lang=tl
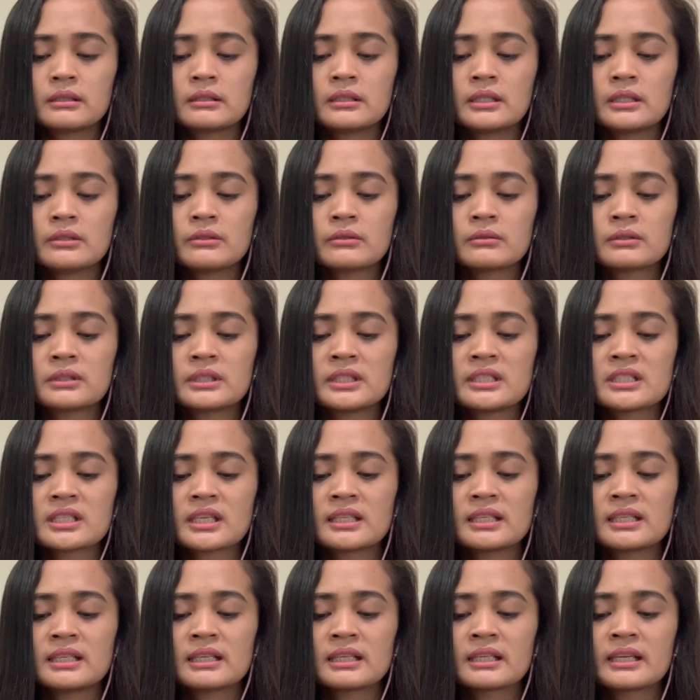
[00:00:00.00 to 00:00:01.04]
dito ko din
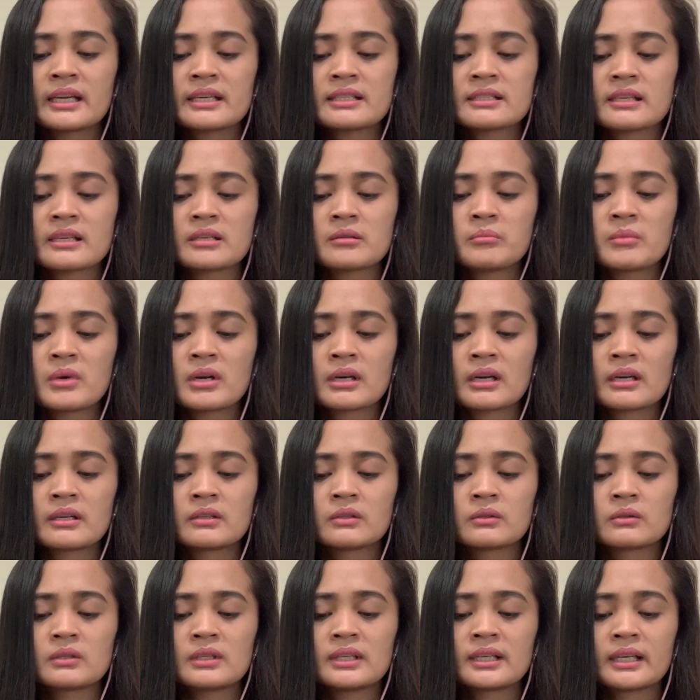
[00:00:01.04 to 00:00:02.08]
siya nilagay sa ibang
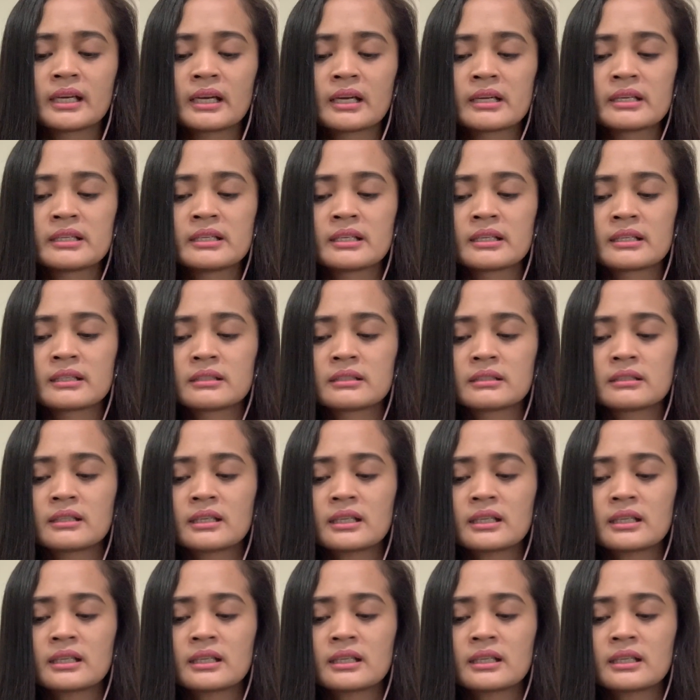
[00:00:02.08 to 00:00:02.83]
ano, lagayan.